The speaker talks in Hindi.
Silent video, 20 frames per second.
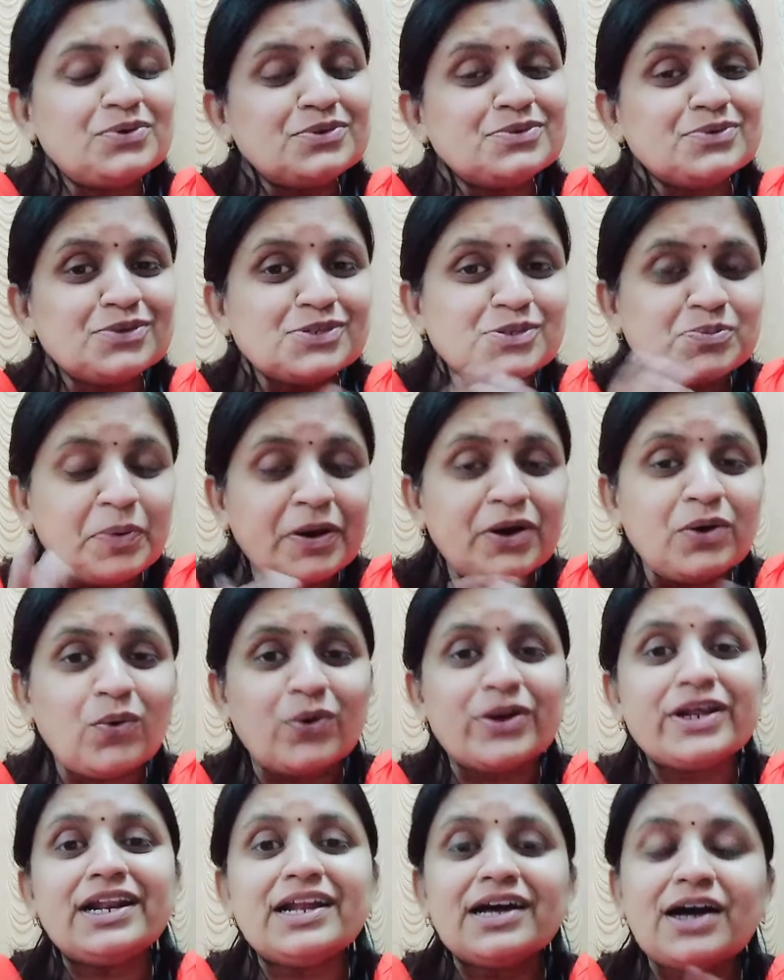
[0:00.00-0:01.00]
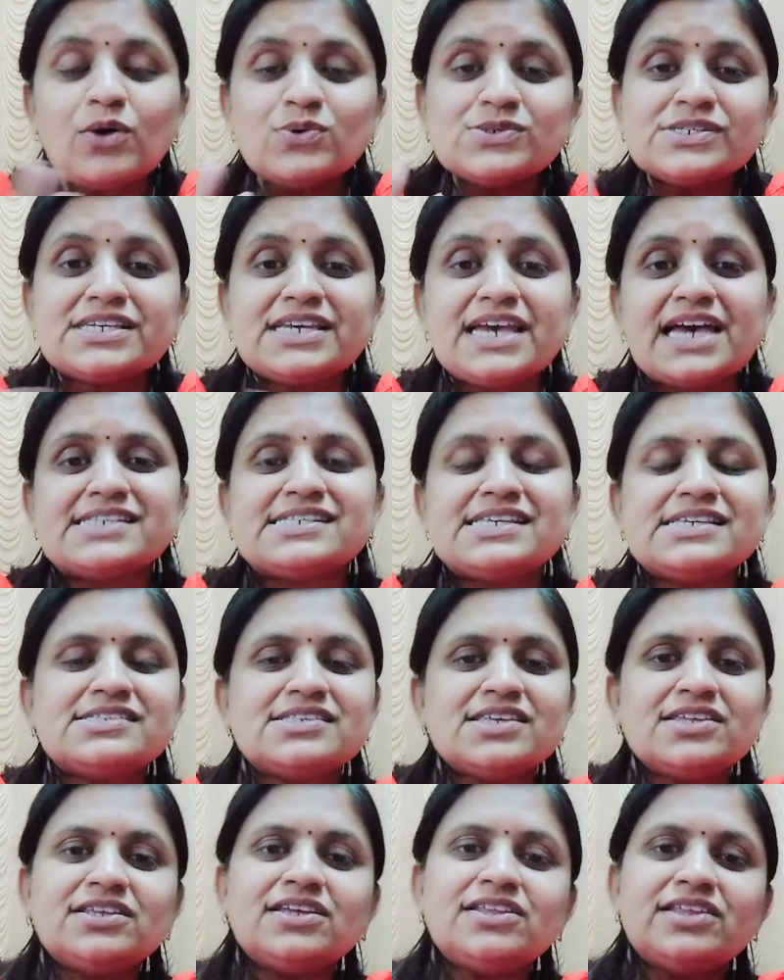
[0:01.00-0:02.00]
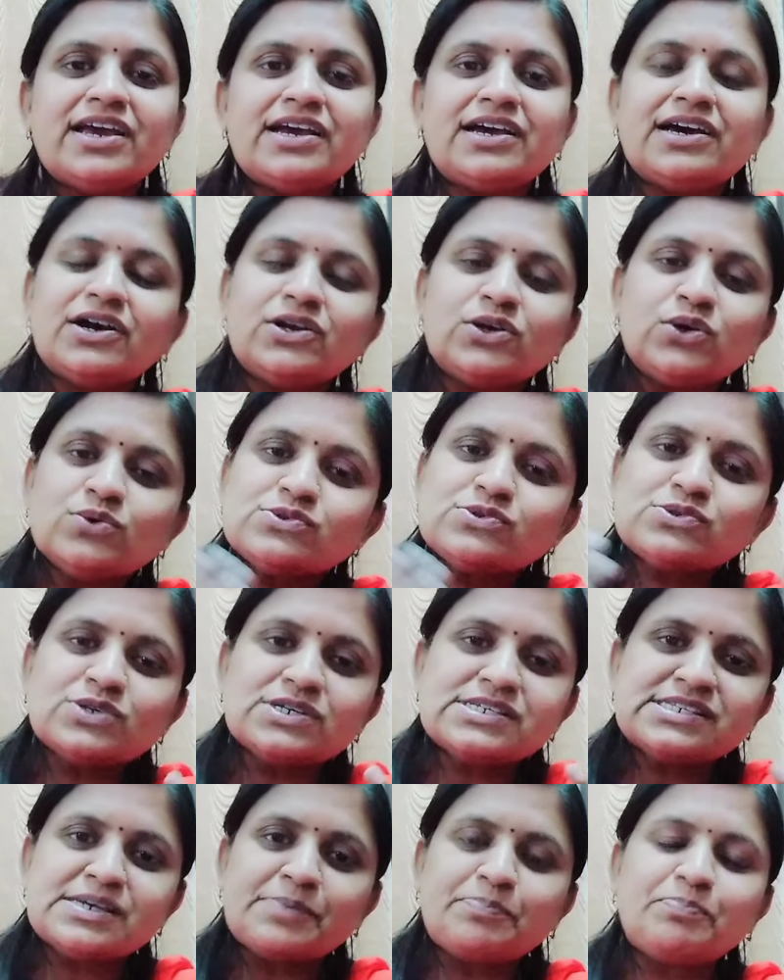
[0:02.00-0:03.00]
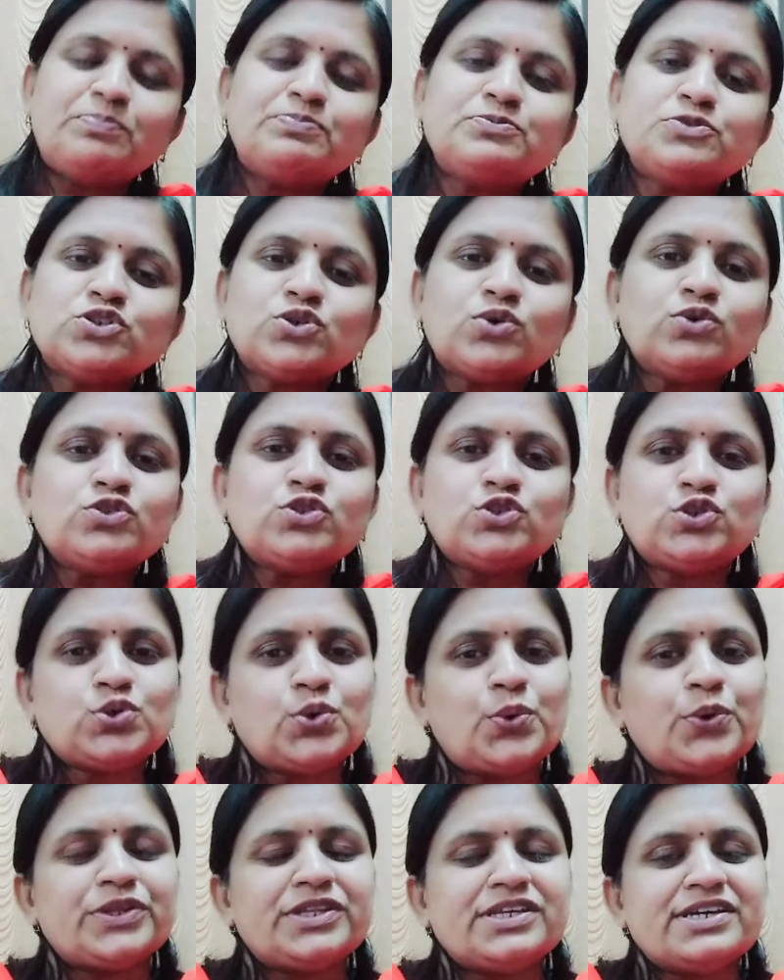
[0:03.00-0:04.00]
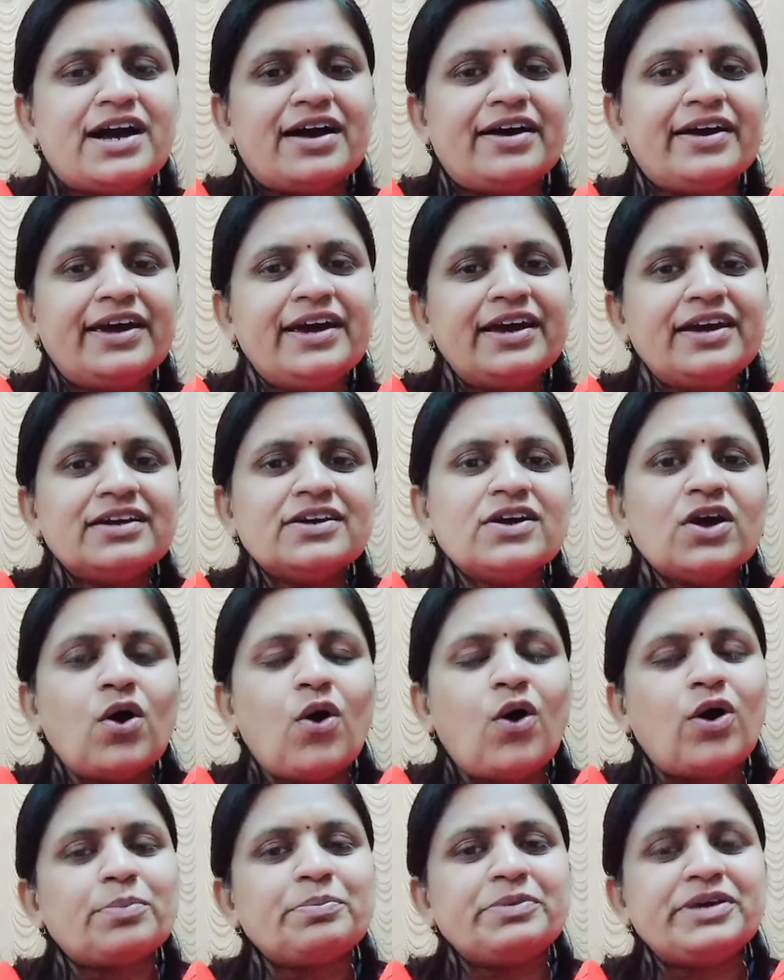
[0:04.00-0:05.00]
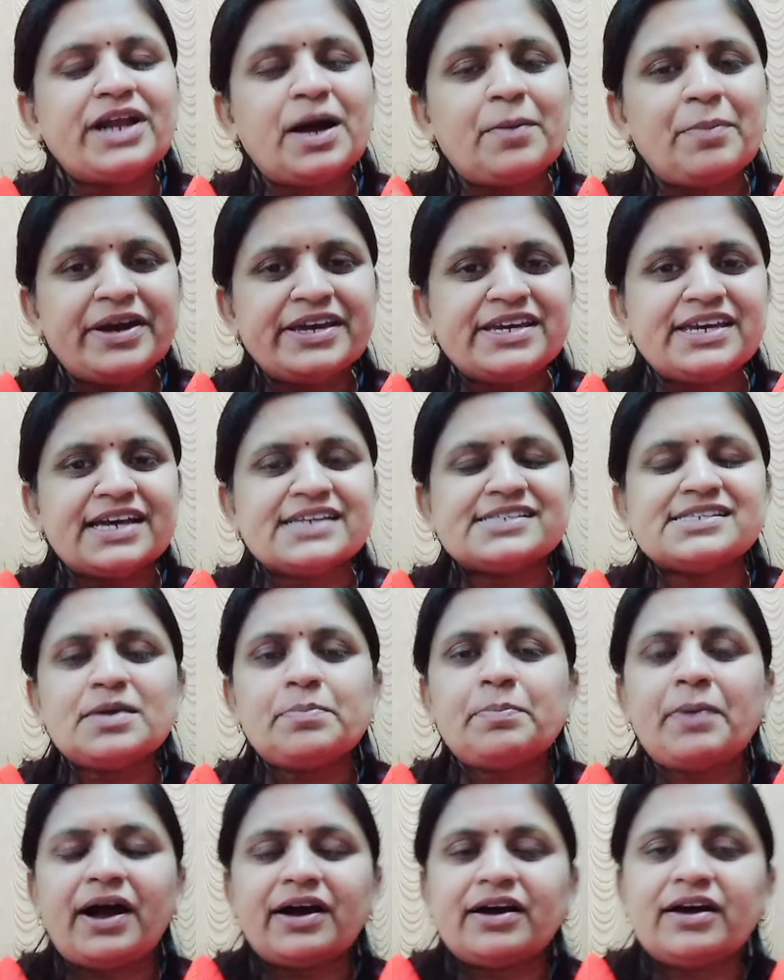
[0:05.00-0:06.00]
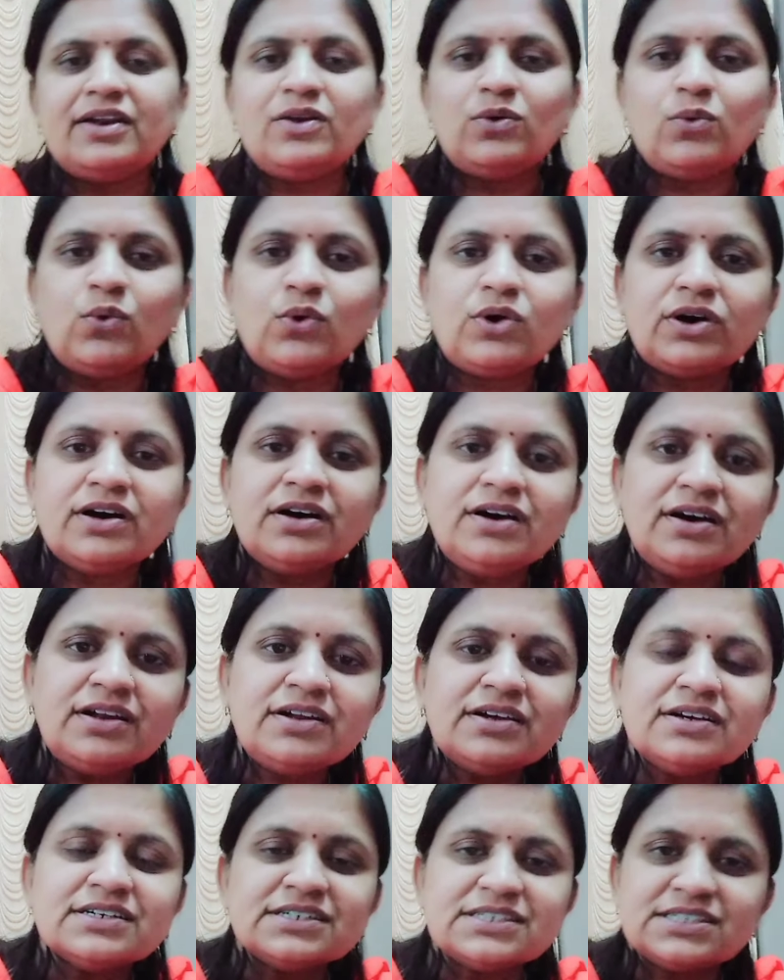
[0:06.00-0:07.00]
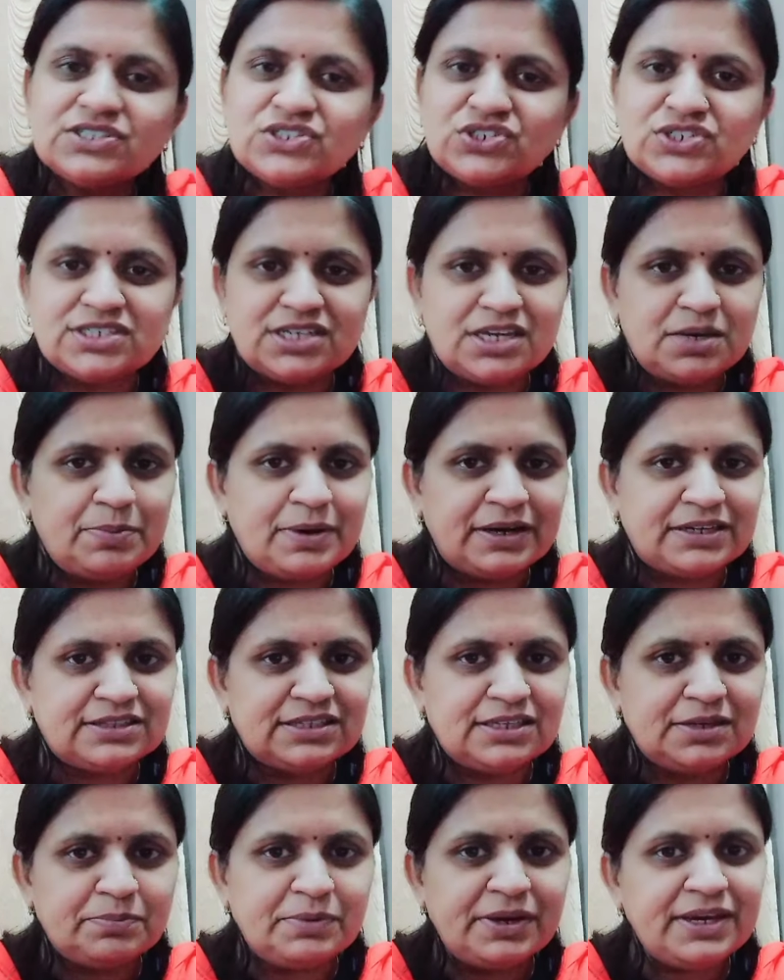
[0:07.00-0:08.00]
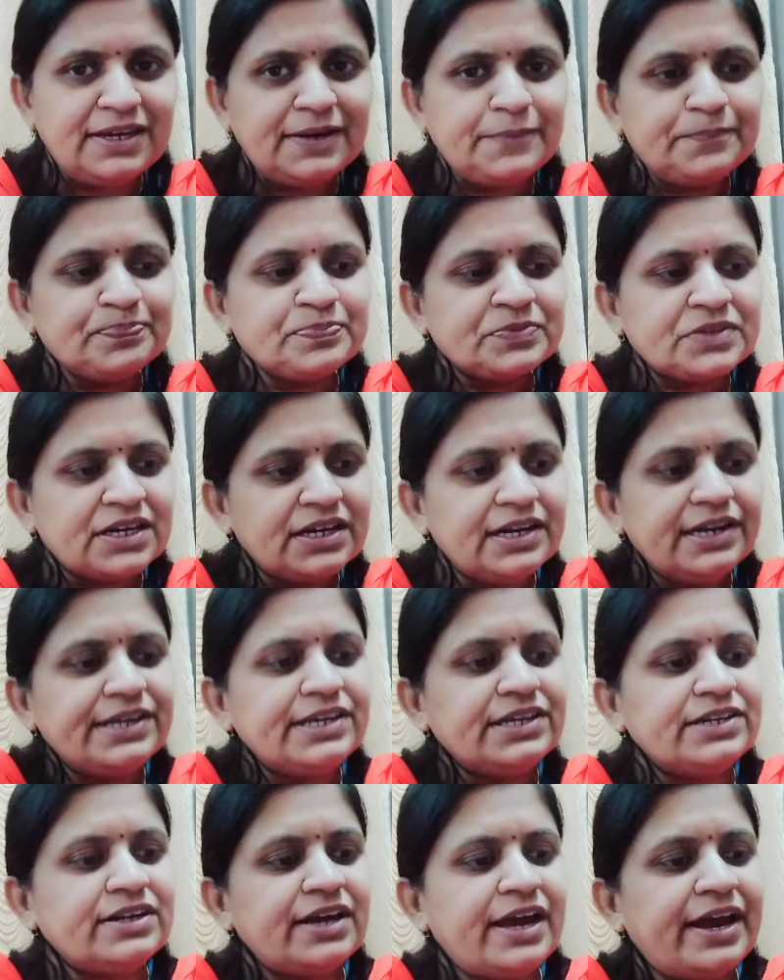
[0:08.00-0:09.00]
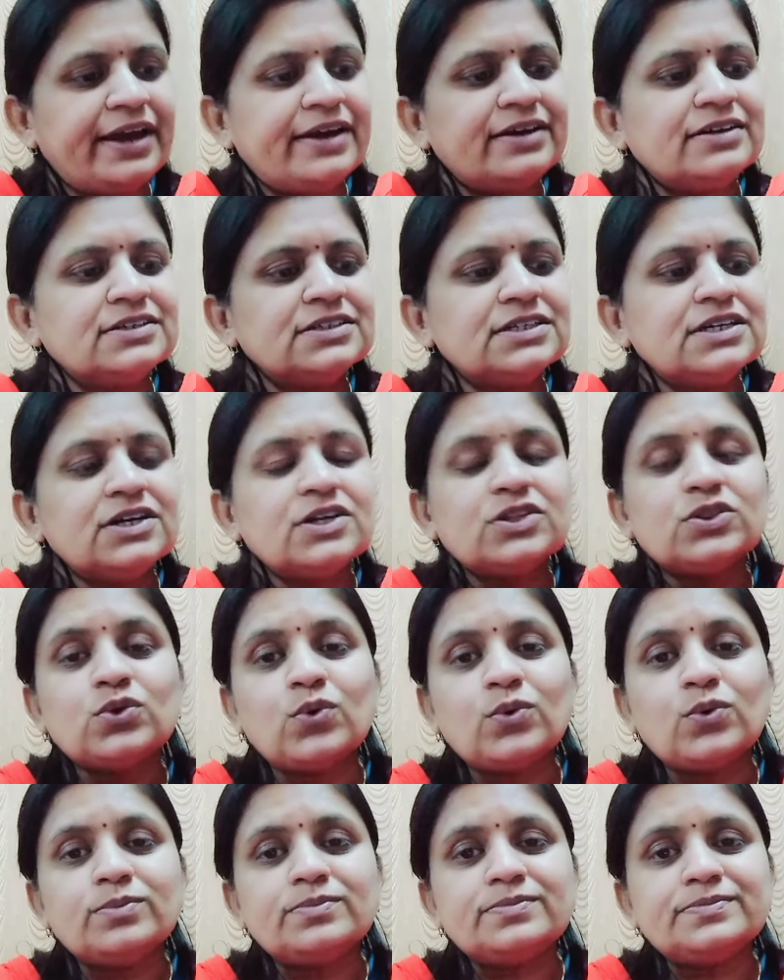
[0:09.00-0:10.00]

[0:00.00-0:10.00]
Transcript: उस पर रोने लगा उसकी ऐसी स्थिति देखकर कि उसने सब कुछ छोड़ दिया है और मीराबाई कैसे पागल होकर कृष्ण की भक्ति में लीन है तो